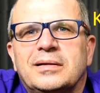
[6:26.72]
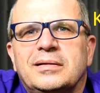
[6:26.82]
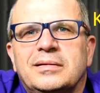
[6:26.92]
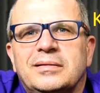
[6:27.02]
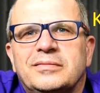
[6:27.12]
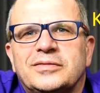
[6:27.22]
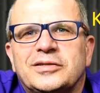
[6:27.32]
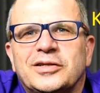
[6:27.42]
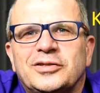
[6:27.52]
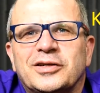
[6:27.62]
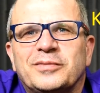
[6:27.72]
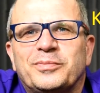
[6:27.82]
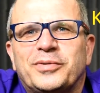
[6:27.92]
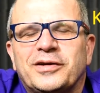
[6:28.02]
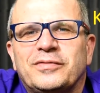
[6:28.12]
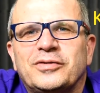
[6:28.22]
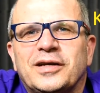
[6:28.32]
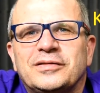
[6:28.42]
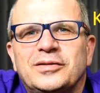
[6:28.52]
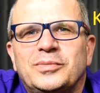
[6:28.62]
Y, w zasadzie prawo
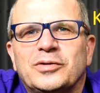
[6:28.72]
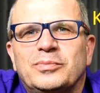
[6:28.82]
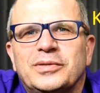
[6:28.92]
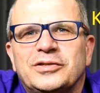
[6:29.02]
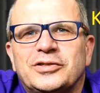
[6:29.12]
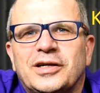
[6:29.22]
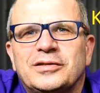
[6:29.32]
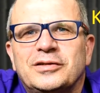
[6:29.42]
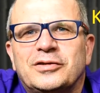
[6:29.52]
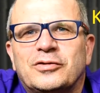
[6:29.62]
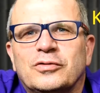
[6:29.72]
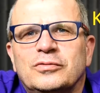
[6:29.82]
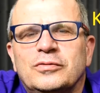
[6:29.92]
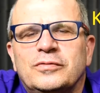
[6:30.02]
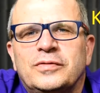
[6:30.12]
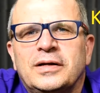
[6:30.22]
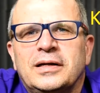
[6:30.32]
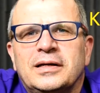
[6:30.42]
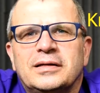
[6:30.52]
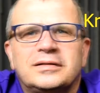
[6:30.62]
jazdy miał bez żadnych kodów,
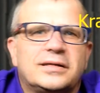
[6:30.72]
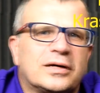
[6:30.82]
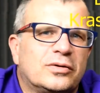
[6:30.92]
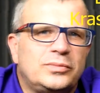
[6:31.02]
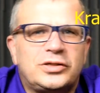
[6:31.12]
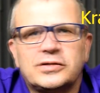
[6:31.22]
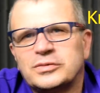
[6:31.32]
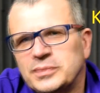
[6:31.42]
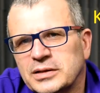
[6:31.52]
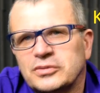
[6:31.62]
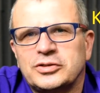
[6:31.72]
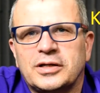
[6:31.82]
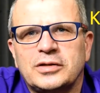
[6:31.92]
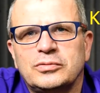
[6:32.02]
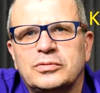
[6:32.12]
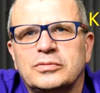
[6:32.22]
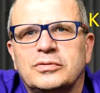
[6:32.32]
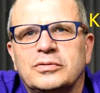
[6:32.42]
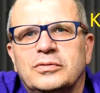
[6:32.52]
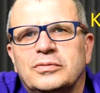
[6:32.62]
znakomicie sobie jakoś radził tą
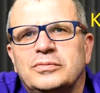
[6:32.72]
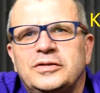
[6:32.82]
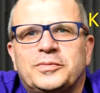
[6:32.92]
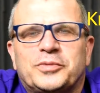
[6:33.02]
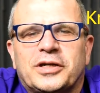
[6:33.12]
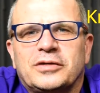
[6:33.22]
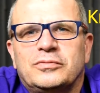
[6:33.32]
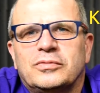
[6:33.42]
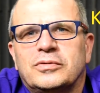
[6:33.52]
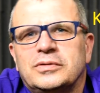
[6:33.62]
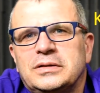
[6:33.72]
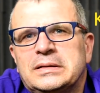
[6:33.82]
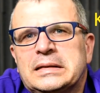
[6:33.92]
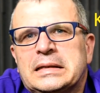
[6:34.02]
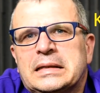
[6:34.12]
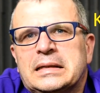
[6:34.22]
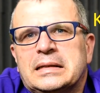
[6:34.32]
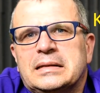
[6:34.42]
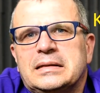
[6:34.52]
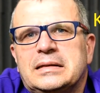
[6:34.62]
nogą i sprzęgło i
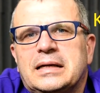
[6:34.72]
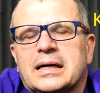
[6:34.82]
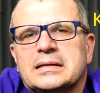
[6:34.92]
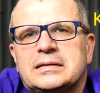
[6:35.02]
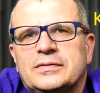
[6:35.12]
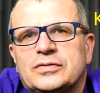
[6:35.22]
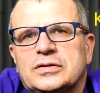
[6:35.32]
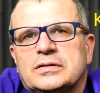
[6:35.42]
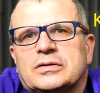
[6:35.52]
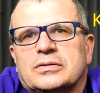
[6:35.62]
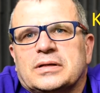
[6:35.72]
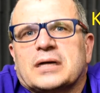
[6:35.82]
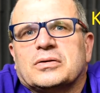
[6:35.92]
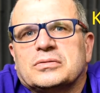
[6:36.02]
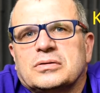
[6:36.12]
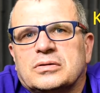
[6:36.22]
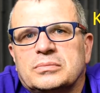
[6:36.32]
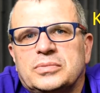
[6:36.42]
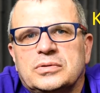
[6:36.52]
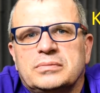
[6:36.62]
i gaz i wszystko. Jak on to
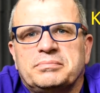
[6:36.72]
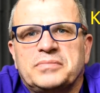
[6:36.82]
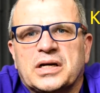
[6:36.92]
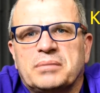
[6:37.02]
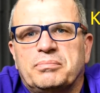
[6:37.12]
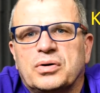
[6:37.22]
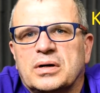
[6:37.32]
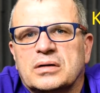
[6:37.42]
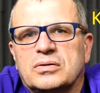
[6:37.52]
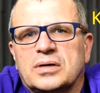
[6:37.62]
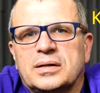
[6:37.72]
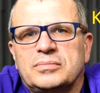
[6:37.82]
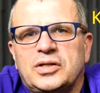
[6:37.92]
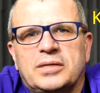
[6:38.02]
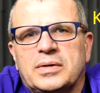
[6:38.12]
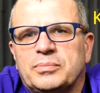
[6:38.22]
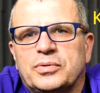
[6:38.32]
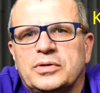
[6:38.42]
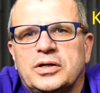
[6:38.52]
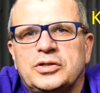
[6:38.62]
robił, jak Boga kocham, nie mam
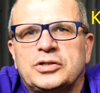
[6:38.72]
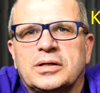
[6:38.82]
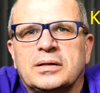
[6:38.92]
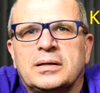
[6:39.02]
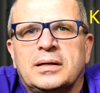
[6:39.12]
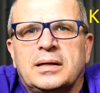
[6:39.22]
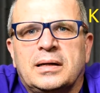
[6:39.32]
pojęcia.